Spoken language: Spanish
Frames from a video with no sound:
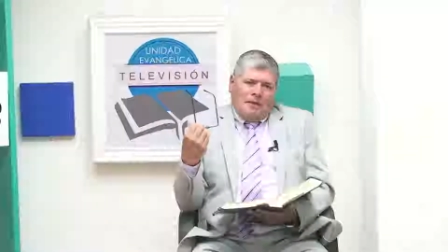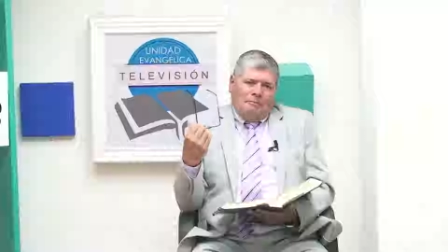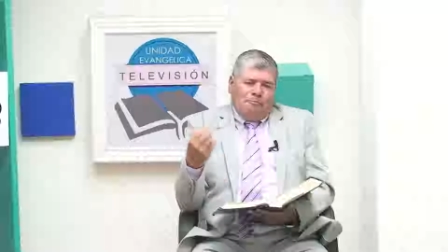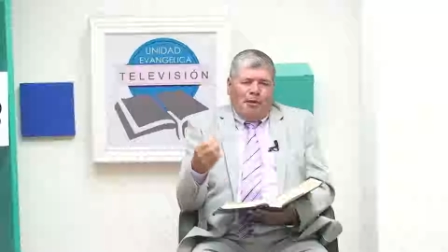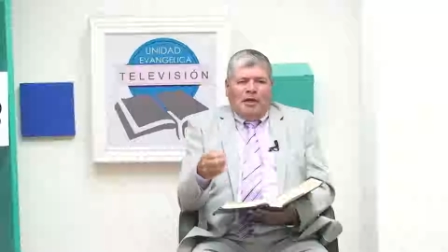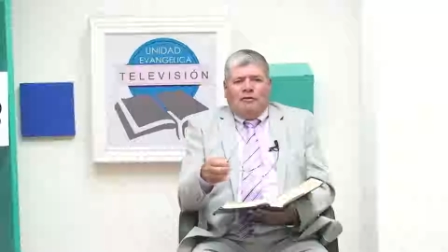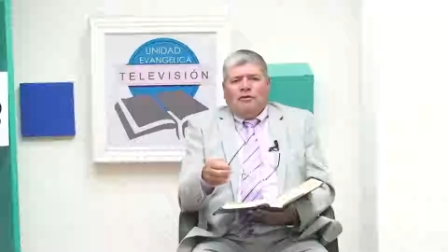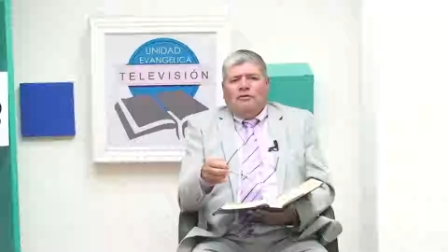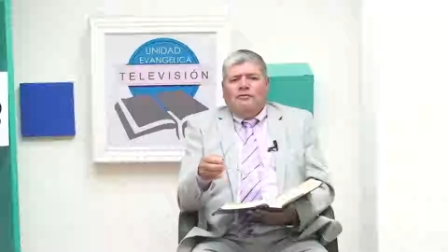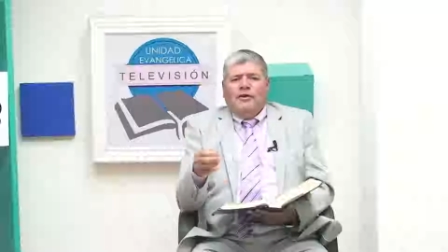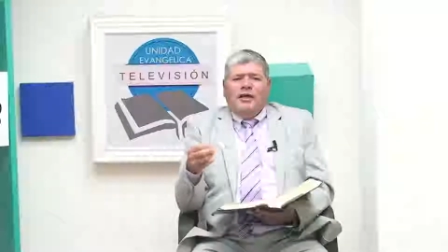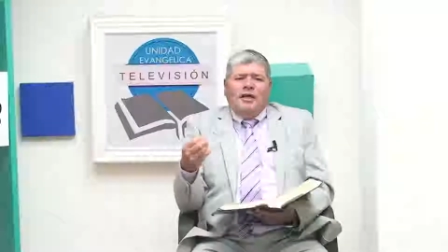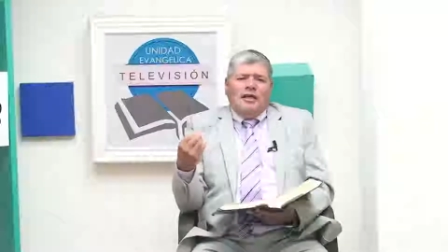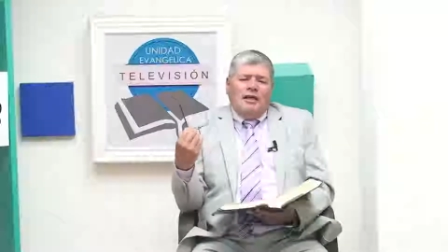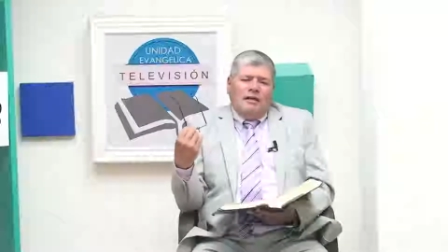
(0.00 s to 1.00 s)
para
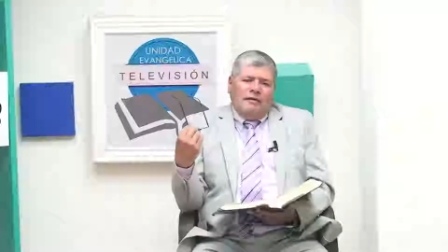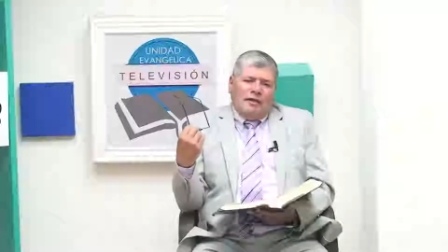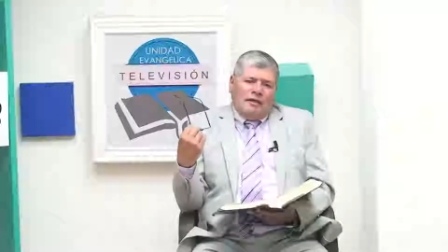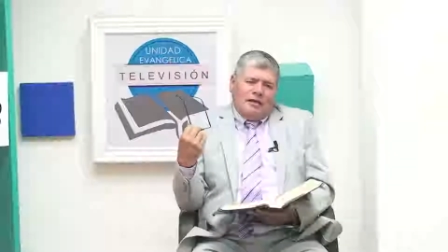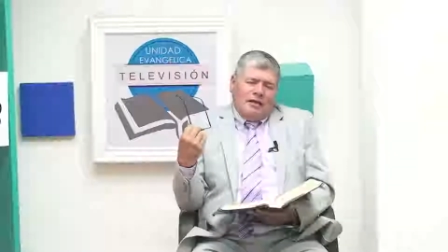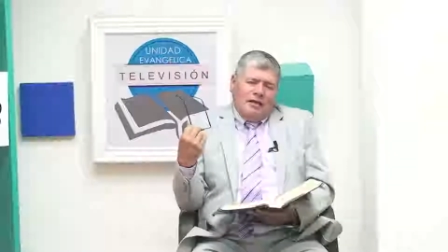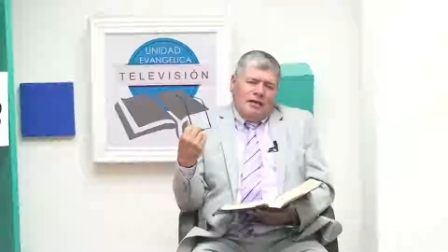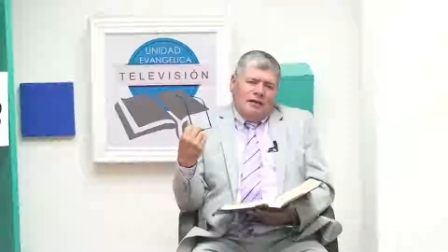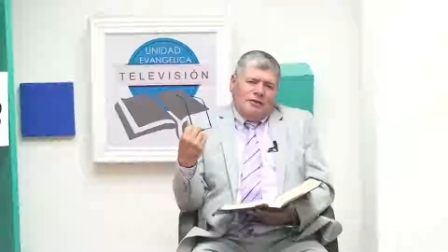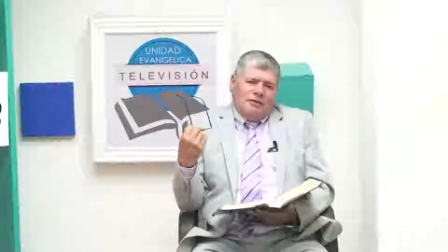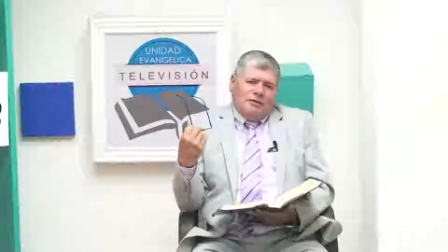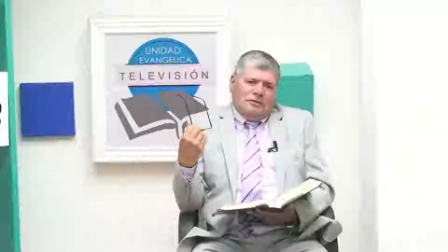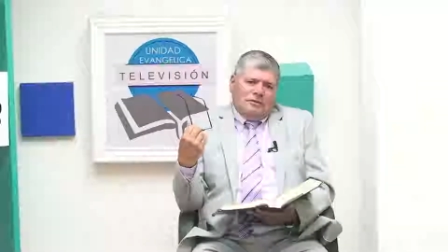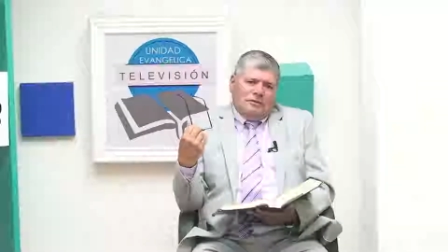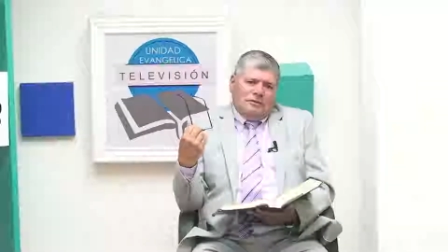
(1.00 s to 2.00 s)
volver al
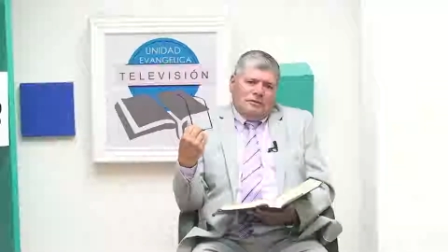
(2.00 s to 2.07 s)
Evangelio.